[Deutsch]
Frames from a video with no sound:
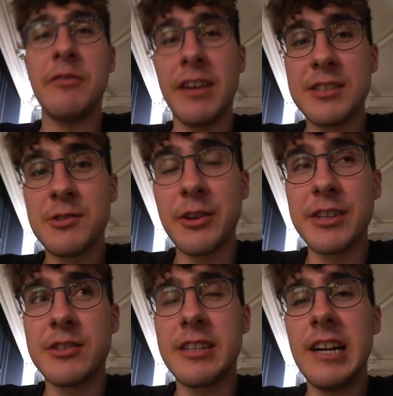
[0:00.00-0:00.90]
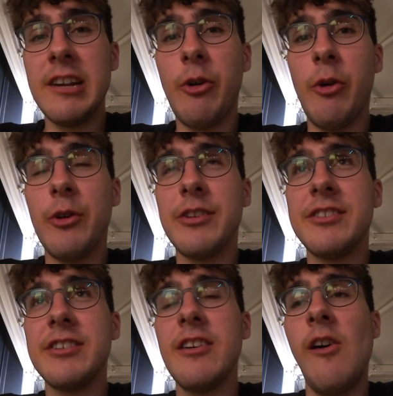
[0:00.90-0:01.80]
Wir fahren jetzt zurück ins Hotel und
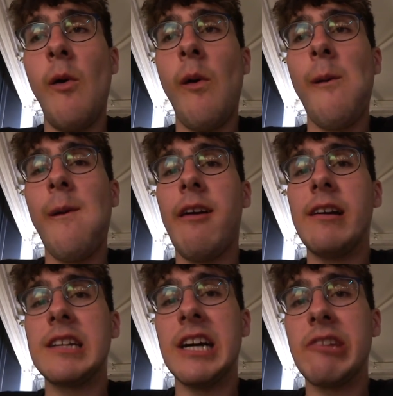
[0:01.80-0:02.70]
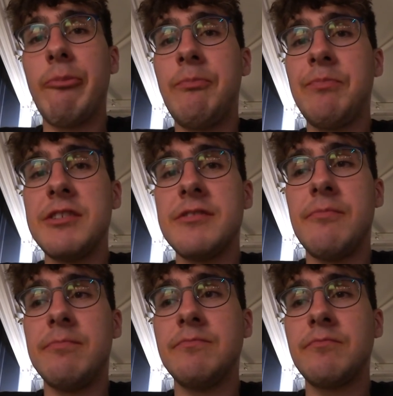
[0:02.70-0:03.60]
dann
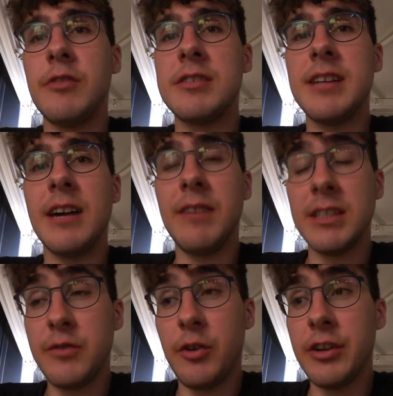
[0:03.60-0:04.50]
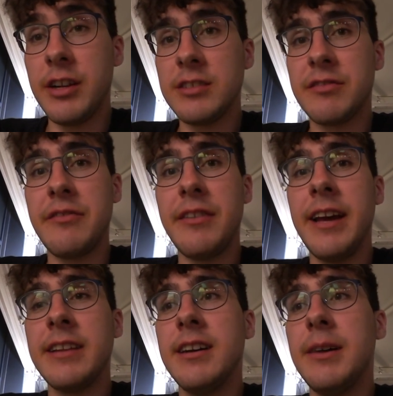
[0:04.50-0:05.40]
würde ich sagen, was für heute. Lasst auf jeden Fall
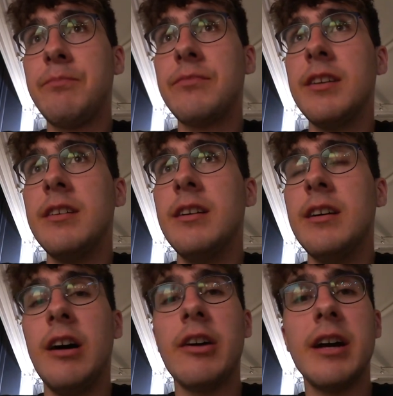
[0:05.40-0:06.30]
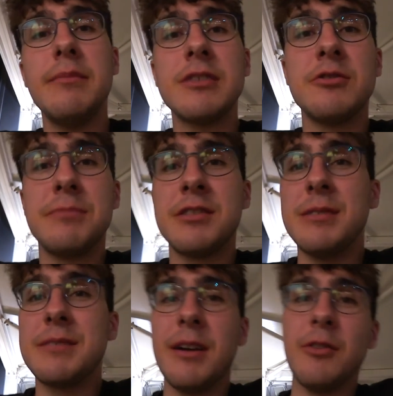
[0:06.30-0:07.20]
ein Like da. Haut rein, macht's gut, bis zum
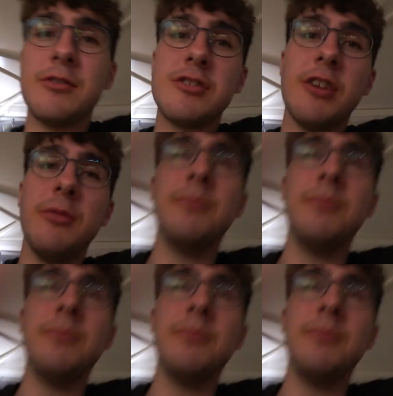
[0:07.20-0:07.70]
nächsten Mal und ciao.